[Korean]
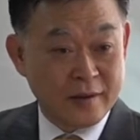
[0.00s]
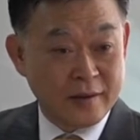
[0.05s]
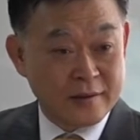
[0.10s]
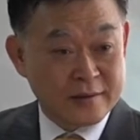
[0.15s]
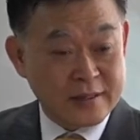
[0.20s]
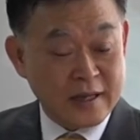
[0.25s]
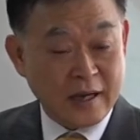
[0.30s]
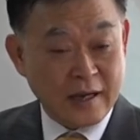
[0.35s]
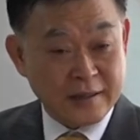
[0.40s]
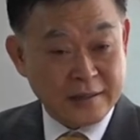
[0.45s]

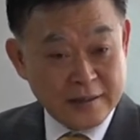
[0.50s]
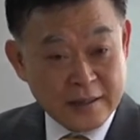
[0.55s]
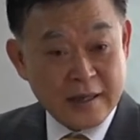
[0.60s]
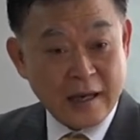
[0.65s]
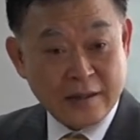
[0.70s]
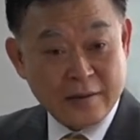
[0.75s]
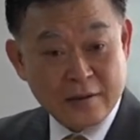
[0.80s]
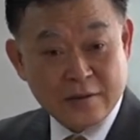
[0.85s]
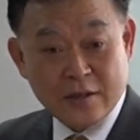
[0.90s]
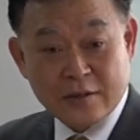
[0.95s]
자,
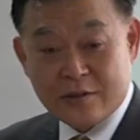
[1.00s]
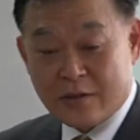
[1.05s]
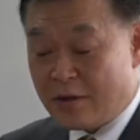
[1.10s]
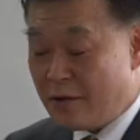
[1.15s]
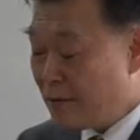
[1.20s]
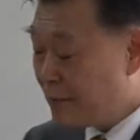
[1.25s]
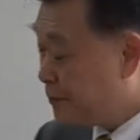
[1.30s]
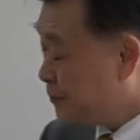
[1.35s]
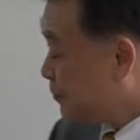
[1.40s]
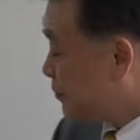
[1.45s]
이해가
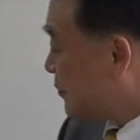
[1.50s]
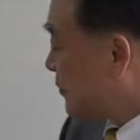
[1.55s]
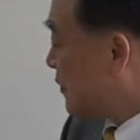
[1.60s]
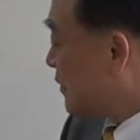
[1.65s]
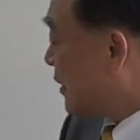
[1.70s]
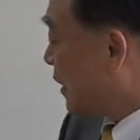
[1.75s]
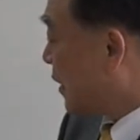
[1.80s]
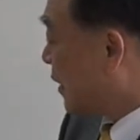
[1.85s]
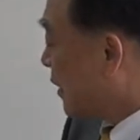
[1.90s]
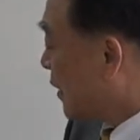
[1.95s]
되셨죠?
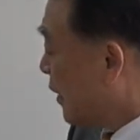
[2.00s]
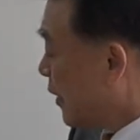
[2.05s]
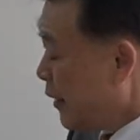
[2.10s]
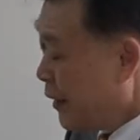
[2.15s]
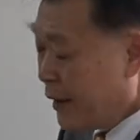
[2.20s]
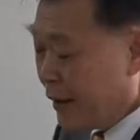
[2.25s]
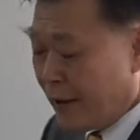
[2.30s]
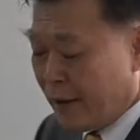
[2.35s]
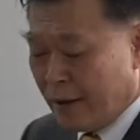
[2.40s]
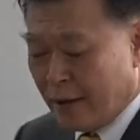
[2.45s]
자,
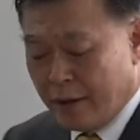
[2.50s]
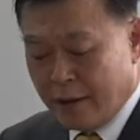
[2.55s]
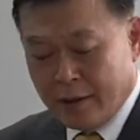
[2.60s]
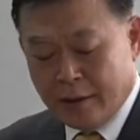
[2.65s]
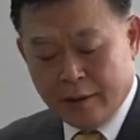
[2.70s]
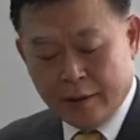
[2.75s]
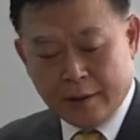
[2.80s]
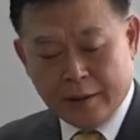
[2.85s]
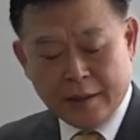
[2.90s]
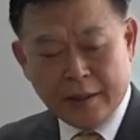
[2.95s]

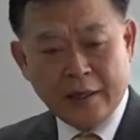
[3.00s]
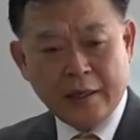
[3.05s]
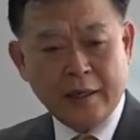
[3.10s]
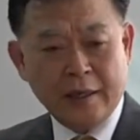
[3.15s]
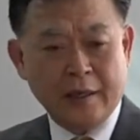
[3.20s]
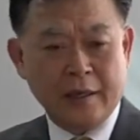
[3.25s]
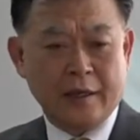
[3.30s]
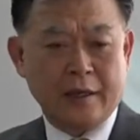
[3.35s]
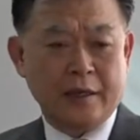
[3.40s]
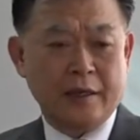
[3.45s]

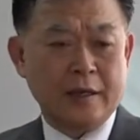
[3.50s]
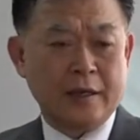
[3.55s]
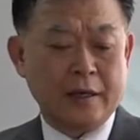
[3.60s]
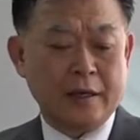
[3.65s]
이